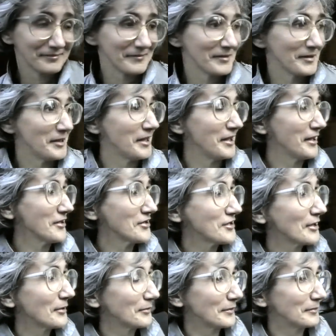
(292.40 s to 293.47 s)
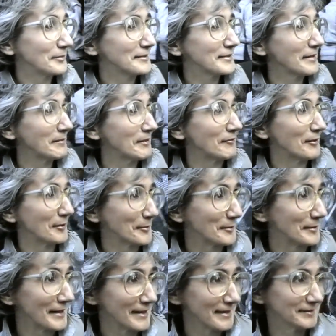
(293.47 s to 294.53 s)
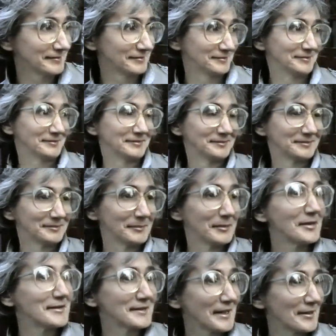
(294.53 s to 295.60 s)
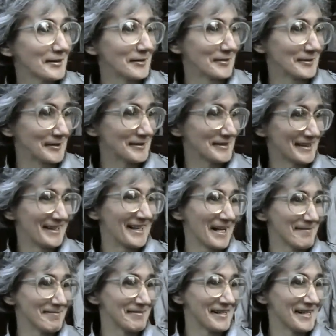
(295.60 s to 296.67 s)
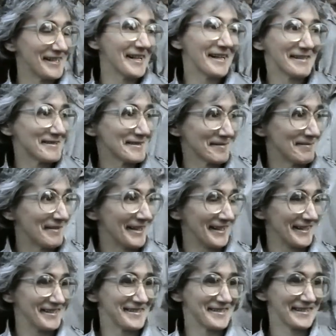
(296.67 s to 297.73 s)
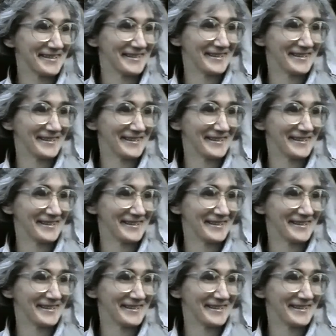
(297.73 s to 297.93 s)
Nie jeżdżę autobusami w ogóle, bo jest za drogo dla mnie. Ja jestem na ręcie.